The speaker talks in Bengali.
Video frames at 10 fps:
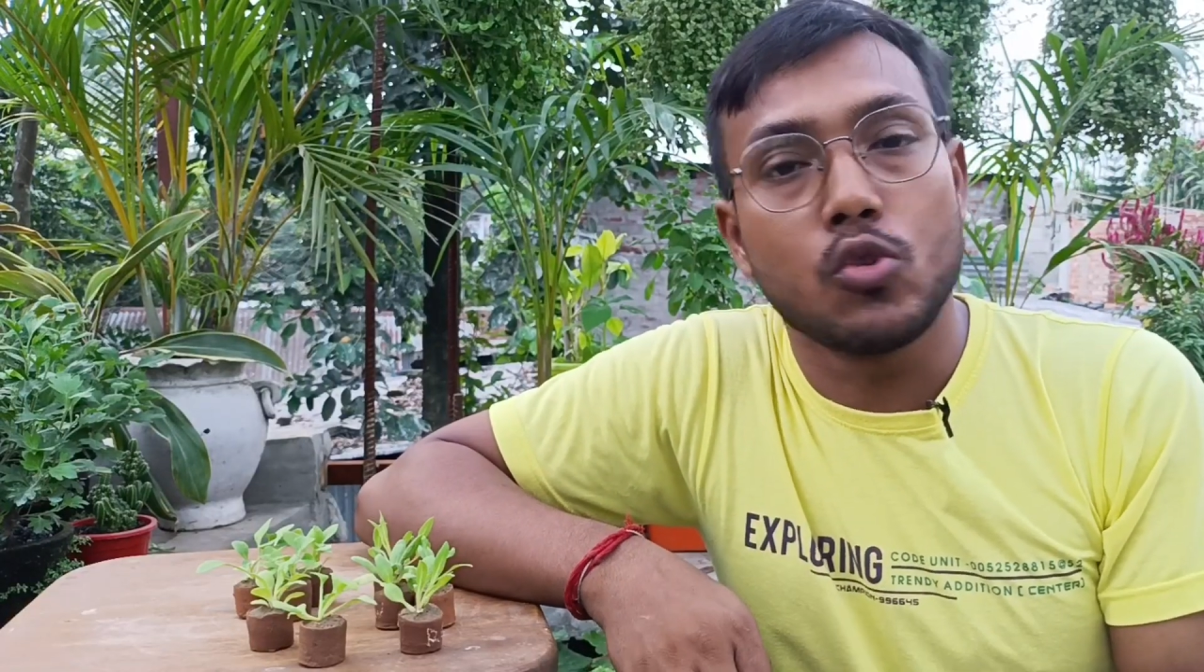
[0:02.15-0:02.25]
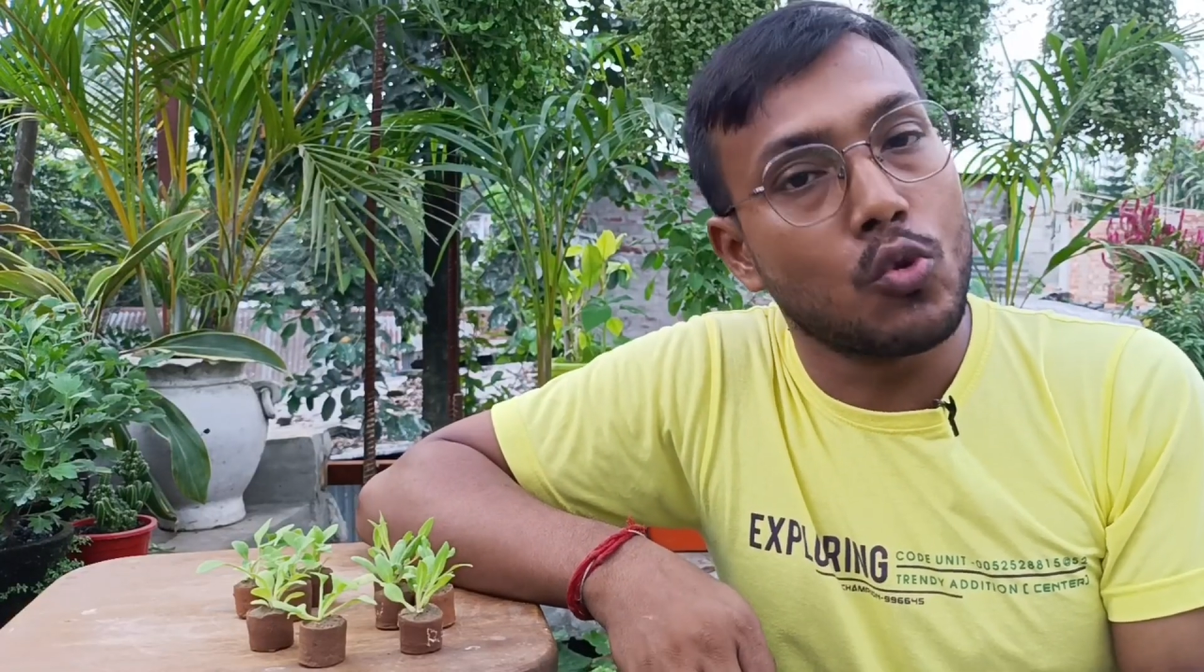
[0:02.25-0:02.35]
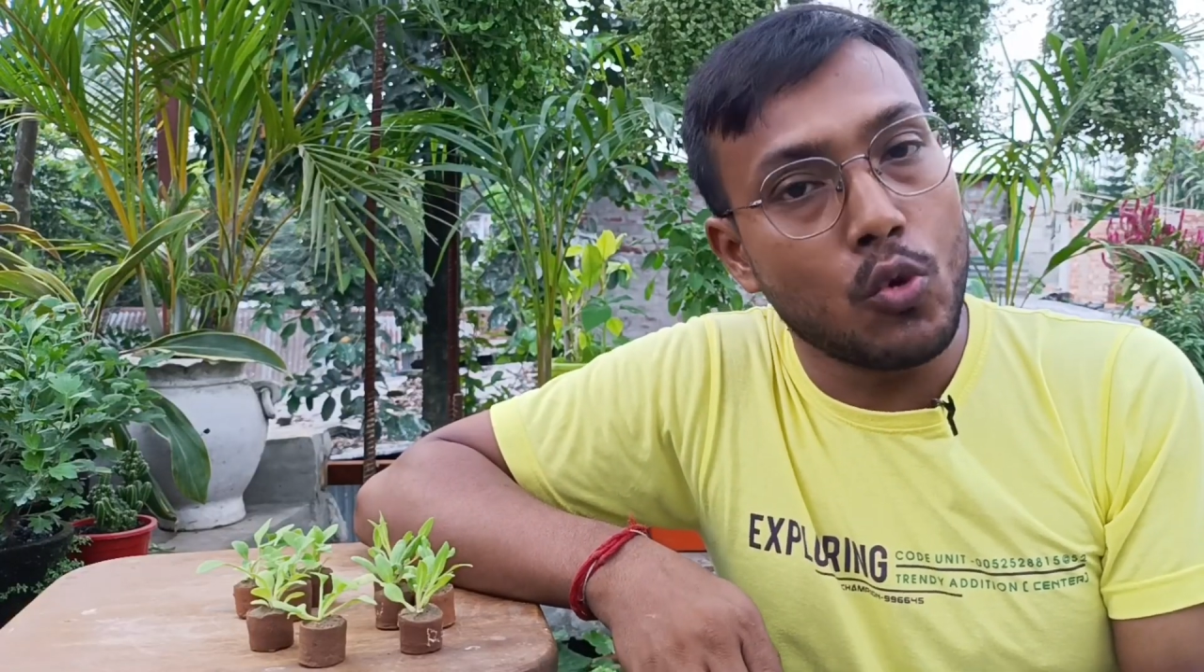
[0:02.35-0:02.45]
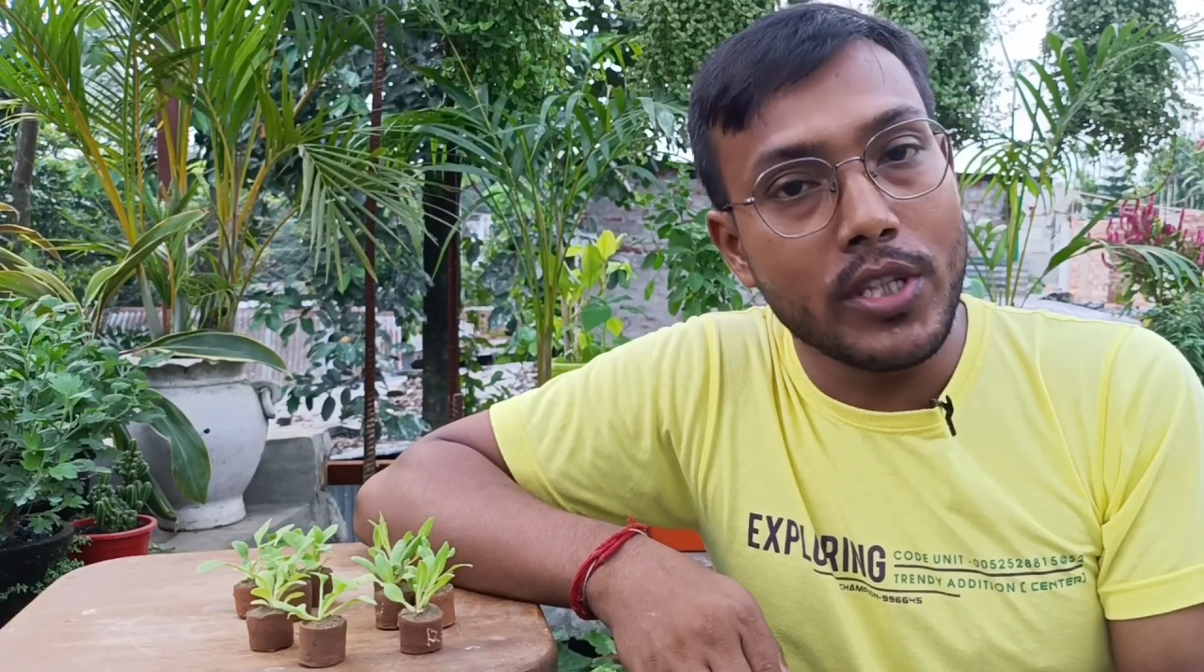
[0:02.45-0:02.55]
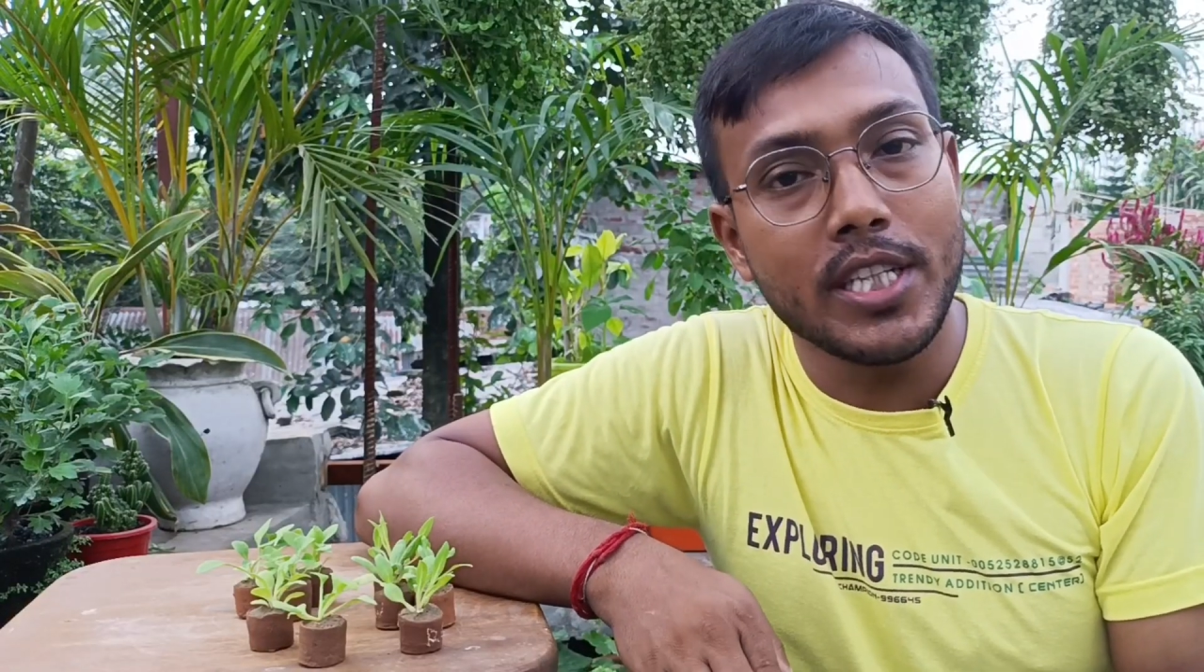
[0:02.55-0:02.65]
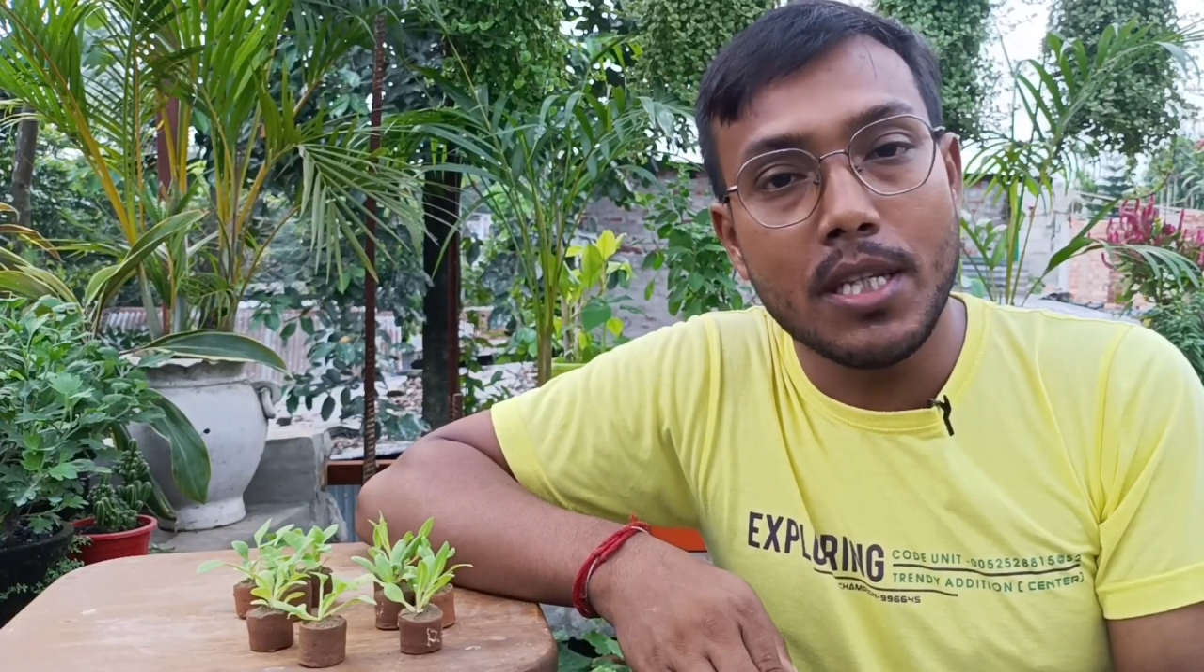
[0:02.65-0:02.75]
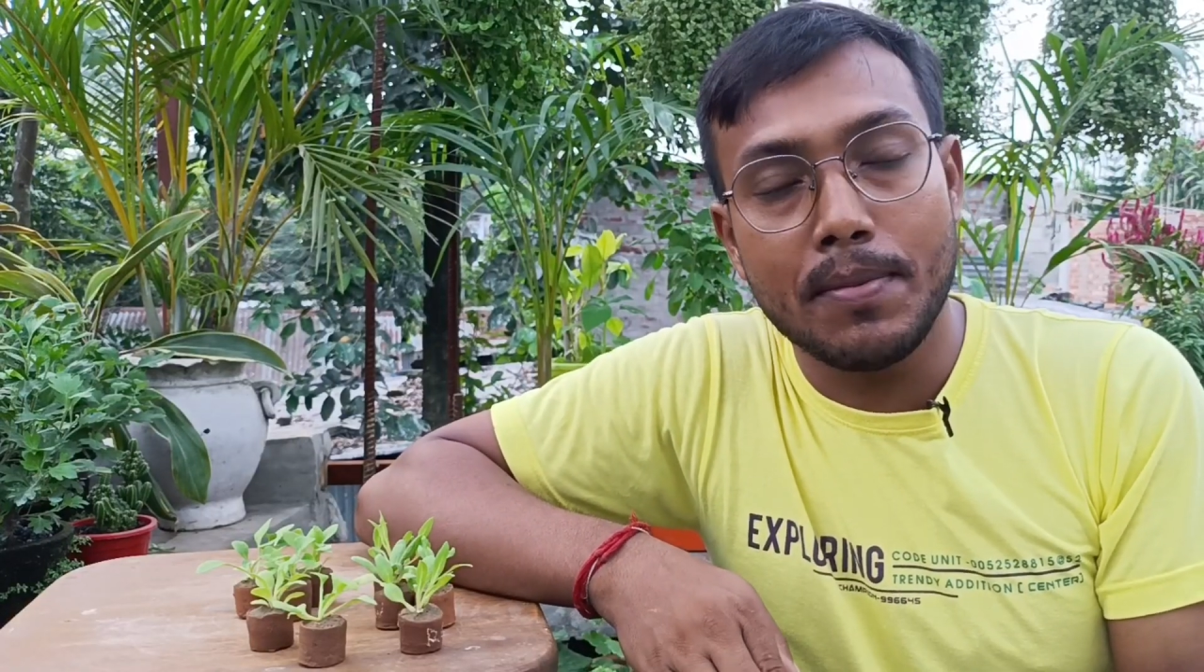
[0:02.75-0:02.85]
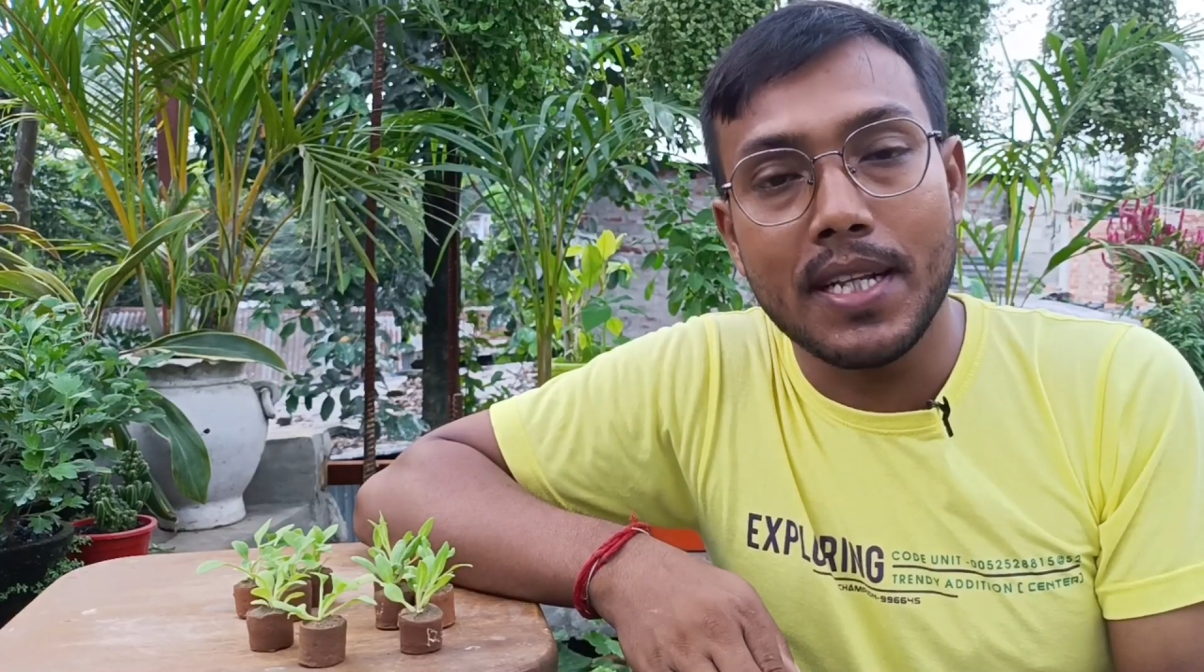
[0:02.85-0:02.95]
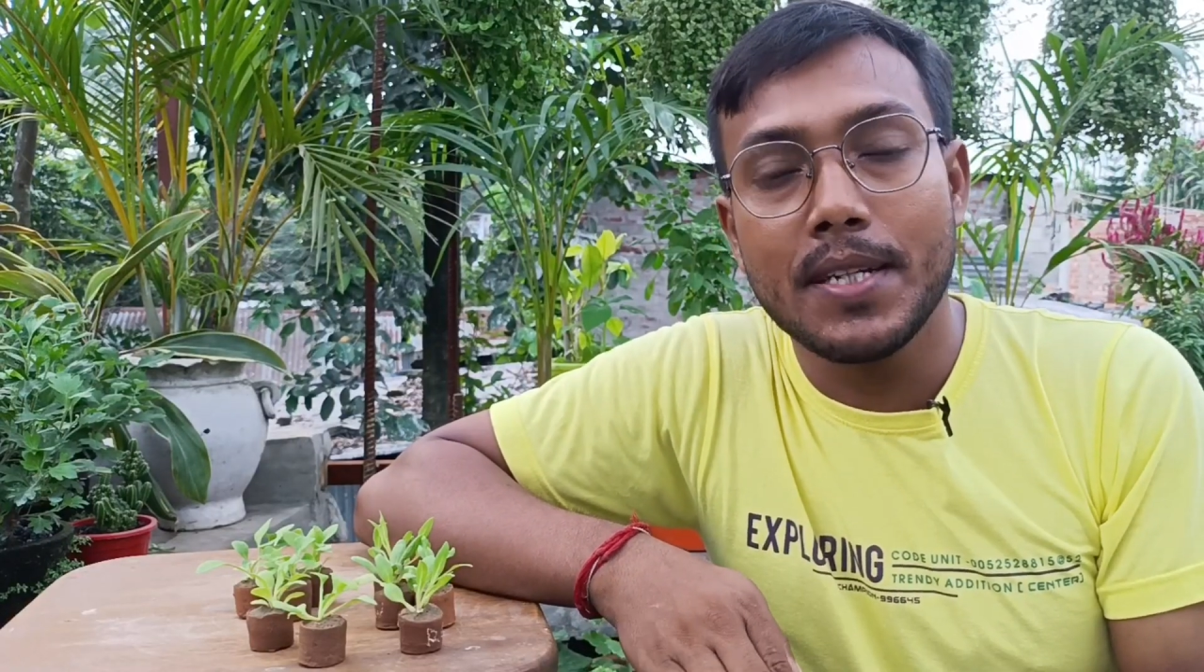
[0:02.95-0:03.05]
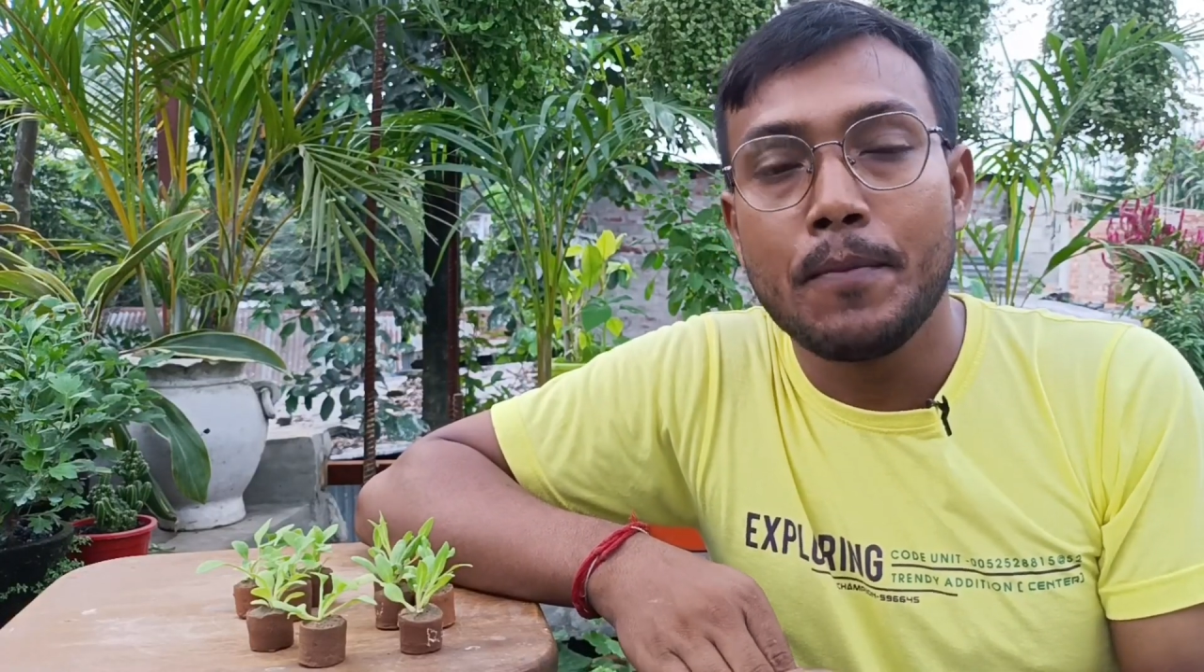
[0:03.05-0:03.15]
শুরু করে দিতে
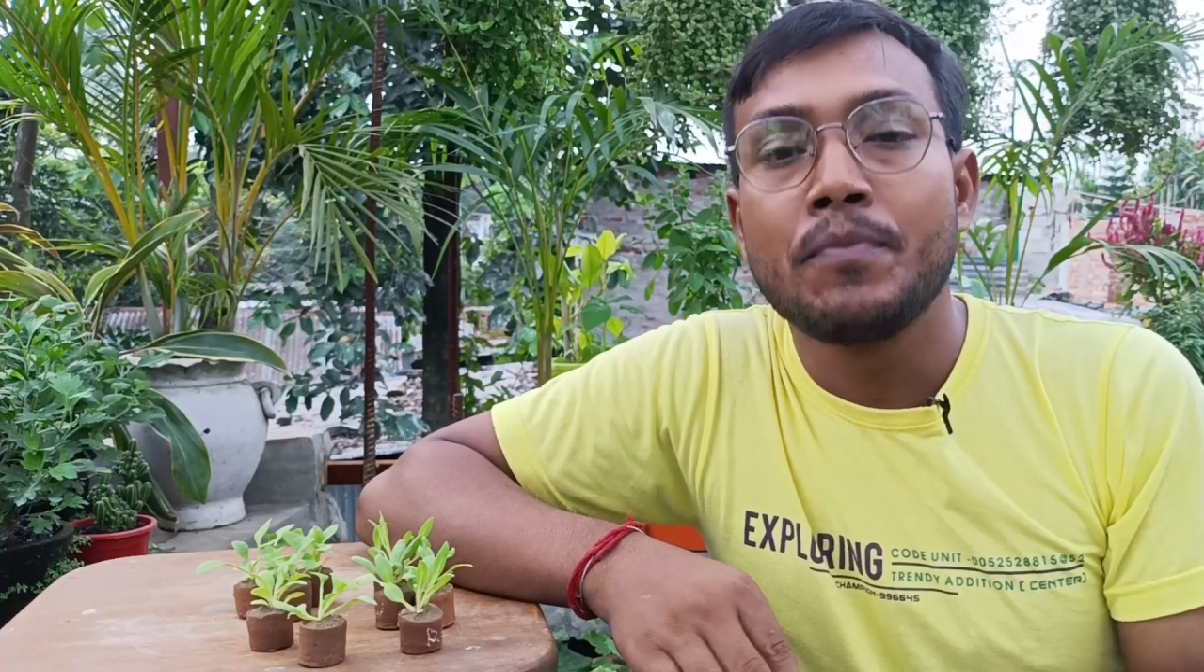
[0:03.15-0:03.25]
পারি